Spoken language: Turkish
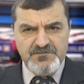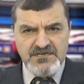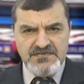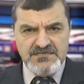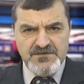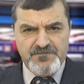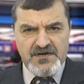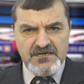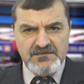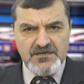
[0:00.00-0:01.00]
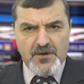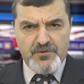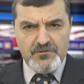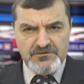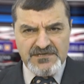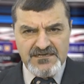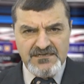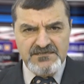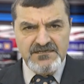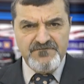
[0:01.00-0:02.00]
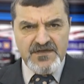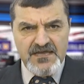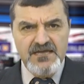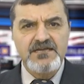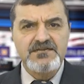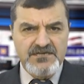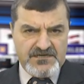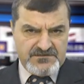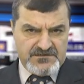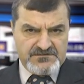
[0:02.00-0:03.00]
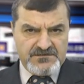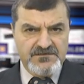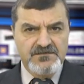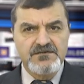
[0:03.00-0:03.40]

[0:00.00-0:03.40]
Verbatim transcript: bir istihbarat raporu derledi ve yayınladı.